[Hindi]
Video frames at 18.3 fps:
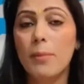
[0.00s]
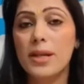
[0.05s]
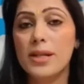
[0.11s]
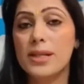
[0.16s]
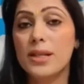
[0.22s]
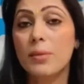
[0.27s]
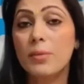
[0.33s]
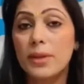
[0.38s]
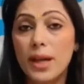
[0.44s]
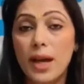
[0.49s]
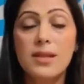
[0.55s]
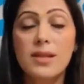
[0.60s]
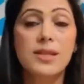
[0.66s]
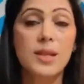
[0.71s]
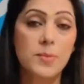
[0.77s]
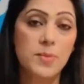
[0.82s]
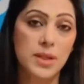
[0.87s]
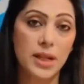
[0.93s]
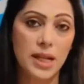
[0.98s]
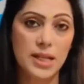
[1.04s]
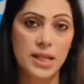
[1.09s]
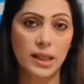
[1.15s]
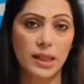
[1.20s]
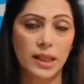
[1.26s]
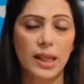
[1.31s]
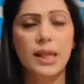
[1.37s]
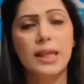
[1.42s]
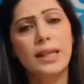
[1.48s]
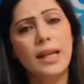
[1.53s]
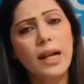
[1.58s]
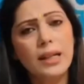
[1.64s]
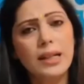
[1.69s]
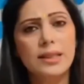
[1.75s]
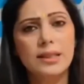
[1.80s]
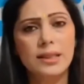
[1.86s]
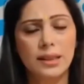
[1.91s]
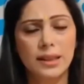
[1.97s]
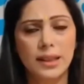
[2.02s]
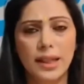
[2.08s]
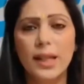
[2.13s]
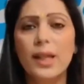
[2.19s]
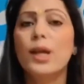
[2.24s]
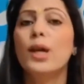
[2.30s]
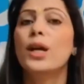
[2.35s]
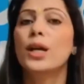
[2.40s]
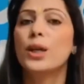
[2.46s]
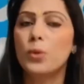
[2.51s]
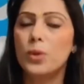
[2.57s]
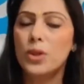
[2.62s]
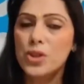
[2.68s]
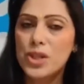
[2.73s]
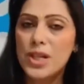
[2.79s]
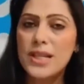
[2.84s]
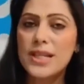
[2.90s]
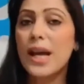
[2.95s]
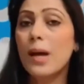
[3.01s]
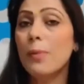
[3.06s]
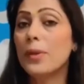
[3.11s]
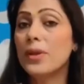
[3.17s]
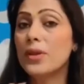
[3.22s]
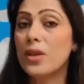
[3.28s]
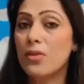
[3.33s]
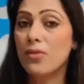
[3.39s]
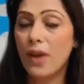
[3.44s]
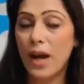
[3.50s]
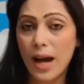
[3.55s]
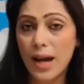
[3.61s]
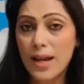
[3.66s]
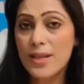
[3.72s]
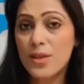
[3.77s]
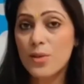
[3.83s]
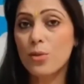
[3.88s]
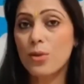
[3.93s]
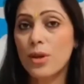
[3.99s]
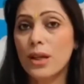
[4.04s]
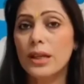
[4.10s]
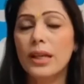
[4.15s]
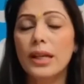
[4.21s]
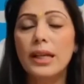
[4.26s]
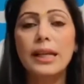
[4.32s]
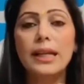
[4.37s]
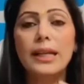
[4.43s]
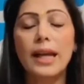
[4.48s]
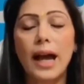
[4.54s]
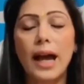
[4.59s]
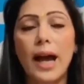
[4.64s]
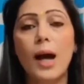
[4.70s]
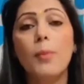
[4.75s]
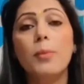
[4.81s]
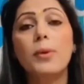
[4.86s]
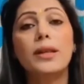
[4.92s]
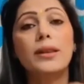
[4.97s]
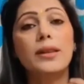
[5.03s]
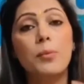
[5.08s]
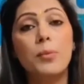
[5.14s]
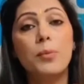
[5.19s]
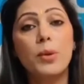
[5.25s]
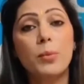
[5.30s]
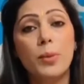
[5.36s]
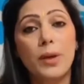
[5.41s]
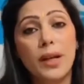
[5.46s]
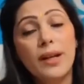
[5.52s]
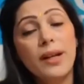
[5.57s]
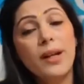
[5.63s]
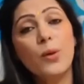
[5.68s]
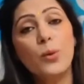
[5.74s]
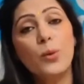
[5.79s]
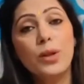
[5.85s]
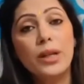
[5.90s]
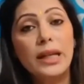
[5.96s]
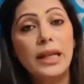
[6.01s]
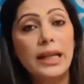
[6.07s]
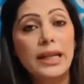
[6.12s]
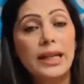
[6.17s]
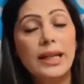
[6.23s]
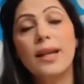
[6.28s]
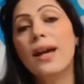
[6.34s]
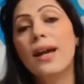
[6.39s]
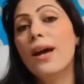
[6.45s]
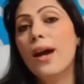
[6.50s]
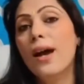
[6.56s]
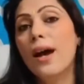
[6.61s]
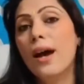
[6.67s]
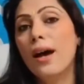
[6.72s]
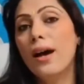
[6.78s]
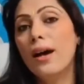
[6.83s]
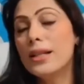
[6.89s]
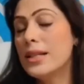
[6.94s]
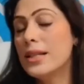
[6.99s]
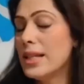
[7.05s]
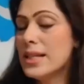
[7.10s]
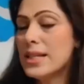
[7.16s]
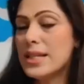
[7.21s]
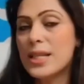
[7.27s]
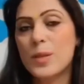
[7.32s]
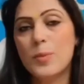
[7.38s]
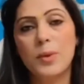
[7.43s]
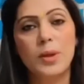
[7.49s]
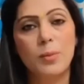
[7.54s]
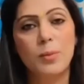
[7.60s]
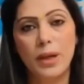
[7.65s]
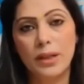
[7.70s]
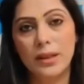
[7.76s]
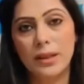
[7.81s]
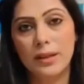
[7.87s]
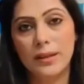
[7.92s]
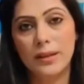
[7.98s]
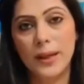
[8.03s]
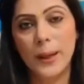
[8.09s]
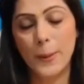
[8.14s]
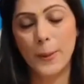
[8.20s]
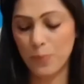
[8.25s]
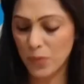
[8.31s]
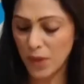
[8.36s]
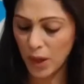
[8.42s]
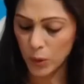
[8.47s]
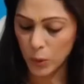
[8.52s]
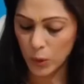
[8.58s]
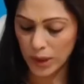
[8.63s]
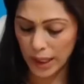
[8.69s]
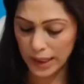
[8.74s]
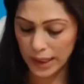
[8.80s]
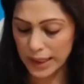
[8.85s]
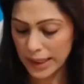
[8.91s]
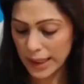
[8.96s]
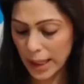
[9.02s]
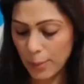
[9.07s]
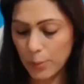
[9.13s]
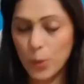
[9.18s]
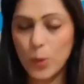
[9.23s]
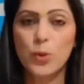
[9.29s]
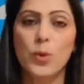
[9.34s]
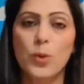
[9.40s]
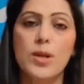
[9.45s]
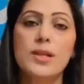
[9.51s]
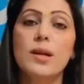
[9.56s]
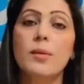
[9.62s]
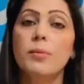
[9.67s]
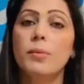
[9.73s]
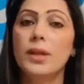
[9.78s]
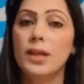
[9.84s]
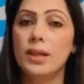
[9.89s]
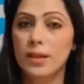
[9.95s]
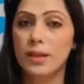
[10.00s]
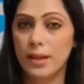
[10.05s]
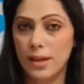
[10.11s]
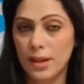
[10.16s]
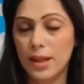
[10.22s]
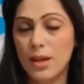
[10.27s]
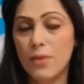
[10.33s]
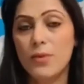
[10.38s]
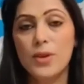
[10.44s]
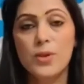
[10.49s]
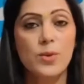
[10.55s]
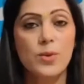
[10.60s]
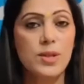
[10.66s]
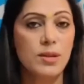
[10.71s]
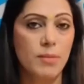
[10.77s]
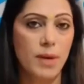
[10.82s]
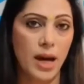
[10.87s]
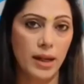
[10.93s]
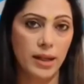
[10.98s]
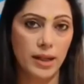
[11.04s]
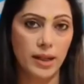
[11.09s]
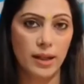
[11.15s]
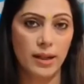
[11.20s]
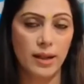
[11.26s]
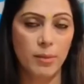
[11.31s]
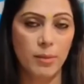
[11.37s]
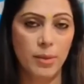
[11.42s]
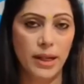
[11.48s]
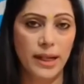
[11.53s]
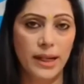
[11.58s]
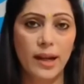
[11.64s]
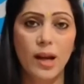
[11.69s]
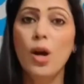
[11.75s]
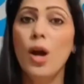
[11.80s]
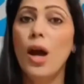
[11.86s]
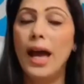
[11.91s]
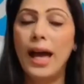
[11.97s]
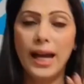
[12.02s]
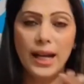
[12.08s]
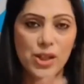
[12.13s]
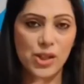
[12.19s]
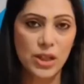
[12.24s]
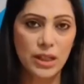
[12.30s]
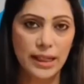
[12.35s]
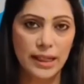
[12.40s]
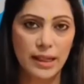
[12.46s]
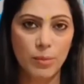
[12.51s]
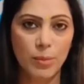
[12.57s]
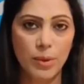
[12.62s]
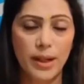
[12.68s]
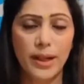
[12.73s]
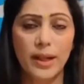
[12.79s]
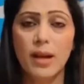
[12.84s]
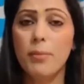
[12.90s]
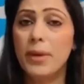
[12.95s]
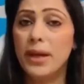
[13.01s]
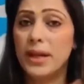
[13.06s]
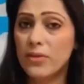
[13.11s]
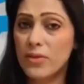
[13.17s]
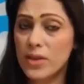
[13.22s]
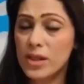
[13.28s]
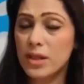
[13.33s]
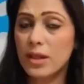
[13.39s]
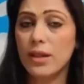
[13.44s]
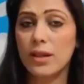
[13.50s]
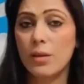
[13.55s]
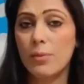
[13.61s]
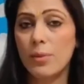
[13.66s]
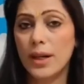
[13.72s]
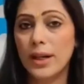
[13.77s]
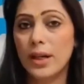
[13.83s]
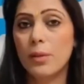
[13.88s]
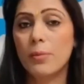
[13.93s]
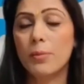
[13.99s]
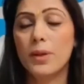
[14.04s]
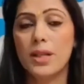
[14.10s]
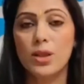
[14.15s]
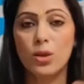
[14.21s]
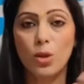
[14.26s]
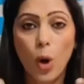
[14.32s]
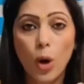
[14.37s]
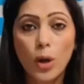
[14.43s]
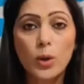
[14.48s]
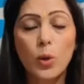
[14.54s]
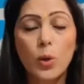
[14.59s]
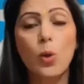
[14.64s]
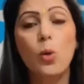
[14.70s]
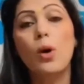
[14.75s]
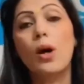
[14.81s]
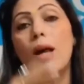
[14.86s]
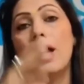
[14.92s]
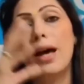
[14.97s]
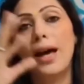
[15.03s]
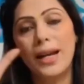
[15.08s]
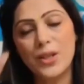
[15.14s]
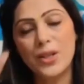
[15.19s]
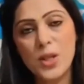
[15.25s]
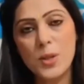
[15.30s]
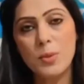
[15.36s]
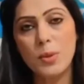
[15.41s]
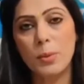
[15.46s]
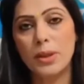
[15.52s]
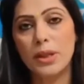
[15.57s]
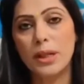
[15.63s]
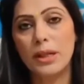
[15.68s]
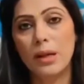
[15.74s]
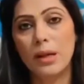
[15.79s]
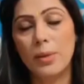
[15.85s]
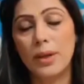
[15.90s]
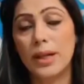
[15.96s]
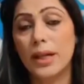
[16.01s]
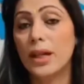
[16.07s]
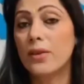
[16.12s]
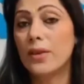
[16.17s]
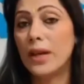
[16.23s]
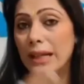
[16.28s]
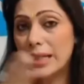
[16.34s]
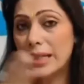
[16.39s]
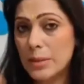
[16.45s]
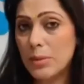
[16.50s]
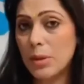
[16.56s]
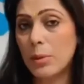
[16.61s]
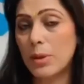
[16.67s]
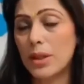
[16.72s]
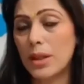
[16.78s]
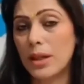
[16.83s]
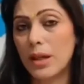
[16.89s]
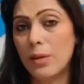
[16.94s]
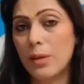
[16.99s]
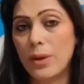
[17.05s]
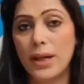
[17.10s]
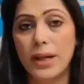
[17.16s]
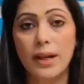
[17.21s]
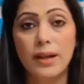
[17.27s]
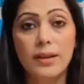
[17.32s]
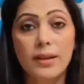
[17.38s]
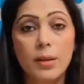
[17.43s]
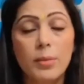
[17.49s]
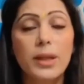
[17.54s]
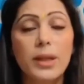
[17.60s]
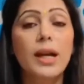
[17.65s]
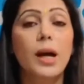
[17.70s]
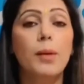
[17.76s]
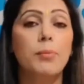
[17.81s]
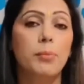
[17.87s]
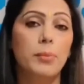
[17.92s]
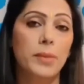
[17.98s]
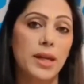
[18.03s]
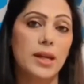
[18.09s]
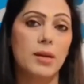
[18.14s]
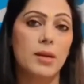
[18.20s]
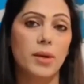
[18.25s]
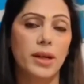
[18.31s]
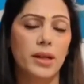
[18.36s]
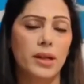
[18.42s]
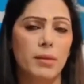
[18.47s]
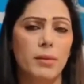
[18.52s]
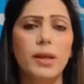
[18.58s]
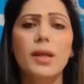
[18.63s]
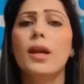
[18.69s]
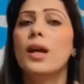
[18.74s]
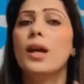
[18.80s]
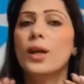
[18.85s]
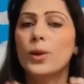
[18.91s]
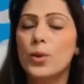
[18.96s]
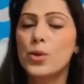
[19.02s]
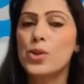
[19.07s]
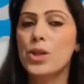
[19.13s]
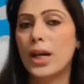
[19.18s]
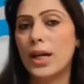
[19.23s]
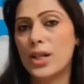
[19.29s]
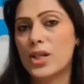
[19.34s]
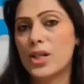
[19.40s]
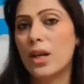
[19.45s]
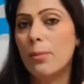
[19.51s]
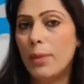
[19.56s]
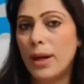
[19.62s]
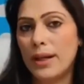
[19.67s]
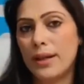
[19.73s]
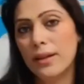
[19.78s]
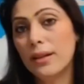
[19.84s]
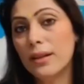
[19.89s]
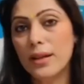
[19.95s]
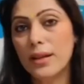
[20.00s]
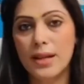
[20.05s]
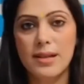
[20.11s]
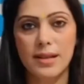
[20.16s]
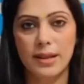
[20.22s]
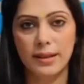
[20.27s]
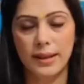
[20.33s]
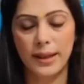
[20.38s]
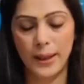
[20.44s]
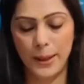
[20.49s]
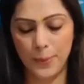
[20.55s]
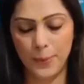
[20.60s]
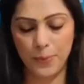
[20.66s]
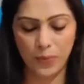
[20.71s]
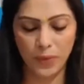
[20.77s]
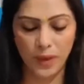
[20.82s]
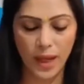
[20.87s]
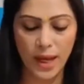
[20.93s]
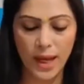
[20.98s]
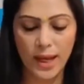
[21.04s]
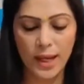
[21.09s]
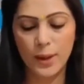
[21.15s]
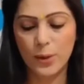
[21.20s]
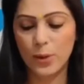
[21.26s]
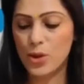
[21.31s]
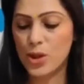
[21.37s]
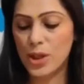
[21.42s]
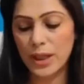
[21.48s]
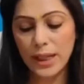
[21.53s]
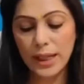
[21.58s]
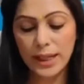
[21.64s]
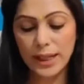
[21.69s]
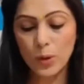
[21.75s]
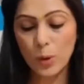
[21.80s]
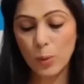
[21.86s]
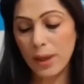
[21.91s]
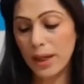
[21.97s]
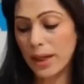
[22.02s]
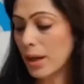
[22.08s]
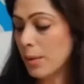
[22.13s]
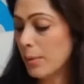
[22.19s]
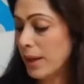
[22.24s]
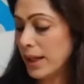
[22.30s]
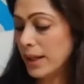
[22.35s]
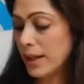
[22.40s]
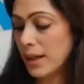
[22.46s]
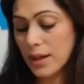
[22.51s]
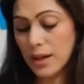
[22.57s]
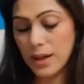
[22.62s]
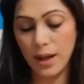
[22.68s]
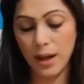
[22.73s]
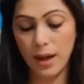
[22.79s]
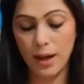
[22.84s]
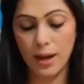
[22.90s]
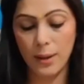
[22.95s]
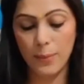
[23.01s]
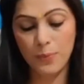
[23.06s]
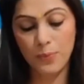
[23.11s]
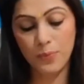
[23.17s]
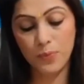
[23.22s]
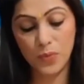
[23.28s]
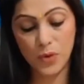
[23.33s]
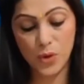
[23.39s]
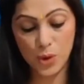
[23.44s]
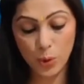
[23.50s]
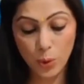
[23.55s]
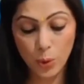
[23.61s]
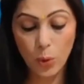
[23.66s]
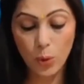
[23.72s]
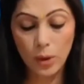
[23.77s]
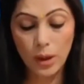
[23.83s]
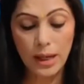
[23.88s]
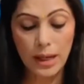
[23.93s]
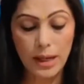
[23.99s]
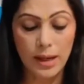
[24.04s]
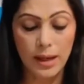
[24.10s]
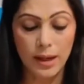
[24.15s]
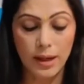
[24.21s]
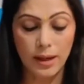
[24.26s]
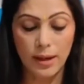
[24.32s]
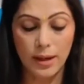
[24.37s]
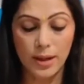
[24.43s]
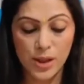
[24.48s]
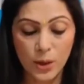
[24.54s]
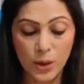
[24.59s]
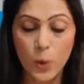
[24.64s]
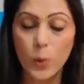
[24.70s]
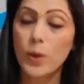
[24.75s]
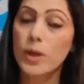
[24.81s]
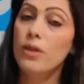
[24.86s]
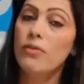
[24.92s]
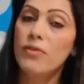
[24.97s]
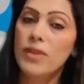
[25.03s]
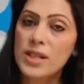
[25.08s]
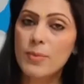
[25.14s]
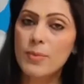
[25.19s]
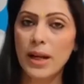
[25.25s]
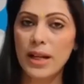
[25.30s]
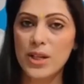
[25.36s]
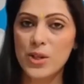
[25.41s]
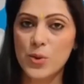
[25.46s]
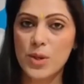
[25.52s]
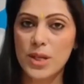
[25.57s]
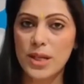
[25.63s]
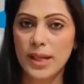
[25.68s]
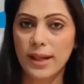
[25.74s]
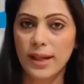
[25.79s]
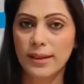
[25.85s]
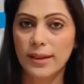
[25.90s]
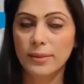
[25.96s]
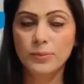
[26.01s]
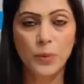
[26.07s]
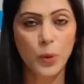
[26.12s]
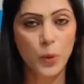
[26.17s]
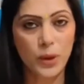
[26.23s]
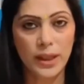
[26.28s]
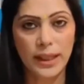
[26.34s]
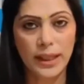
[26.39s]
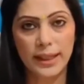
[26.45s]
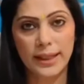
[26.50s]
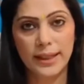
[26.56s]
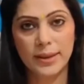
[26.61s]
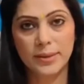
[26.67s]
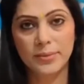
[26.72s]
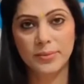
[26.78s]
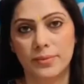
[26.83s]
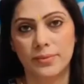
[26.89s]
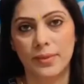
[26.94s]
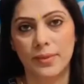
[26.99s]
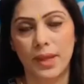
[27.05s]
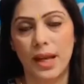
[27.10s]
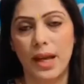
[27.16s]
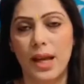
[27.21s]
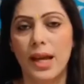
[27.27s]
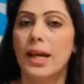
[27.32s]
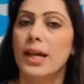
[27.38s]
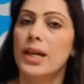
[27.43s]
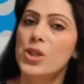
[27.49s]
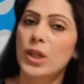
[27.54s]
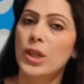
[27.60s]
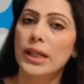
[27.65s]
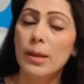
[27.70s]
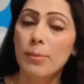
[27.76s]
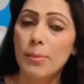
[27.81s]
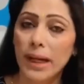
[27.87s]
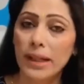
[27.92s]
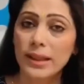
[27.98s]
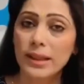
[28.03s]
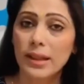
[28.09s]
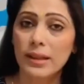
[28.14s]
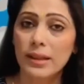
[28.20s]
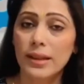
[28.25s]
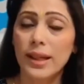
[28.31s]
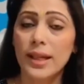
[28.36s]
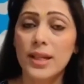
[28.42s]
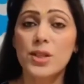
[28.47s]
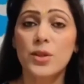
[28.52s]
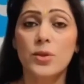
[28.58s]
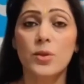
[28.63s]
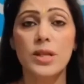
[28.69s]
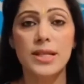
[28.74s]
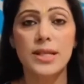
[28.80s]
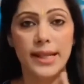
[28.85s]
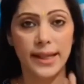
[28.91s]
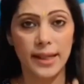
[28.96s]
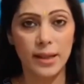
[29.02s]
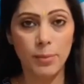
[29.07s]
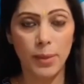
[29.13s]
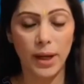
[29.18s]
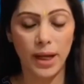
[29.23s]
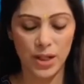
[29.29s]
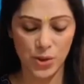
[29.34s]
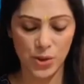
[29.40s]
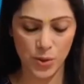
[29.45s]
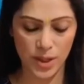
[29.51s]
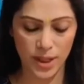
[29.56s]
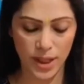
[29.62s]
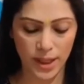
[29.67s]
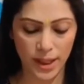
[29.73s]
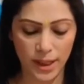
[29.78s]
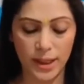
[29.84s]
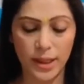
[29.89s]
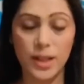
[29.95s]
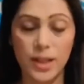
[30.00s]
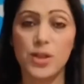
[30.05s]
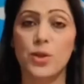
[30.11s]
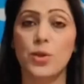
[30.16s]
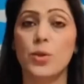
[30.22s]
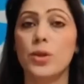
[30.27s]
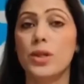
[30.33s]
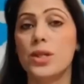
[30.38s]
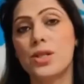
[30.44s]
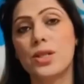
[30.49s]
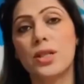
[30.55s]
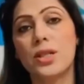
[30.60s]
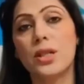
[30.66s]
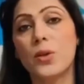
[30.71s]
बेस्ट है आप क्या स्टेप्स ले सकते हैं क्या कर सकते हैं क्योंकि चीजें आपकी तरफ आ जरूर रही है लेकिन आप कितना प्रिपेयर है उनके लिए इस चीज पर डिपेंड करता है तो यानी कि आपको थोड़ा सा अपने कंफर्ट जोन से बाहर निकलना पड़ेगा एक्शन लेना पड़ेगा मैनिफेस्ट करना पड़ेगा अपनी थॉट को एक्शन में बदलना पड़ेगा रियलिटी में बदलना पड़ेगा तभी आप मे के महीने में कुछ अच्छा बेटर कर सकते हैं तो चलिए ये तो मे का महीना जो लोग जिन लोगों ने फर्स्ट पाइल चूज किया था उनके लिए चलिए बात करते हैं जिन्होंने सेकेंड पाइल चूज किया यानी कि जिन्होंने श्री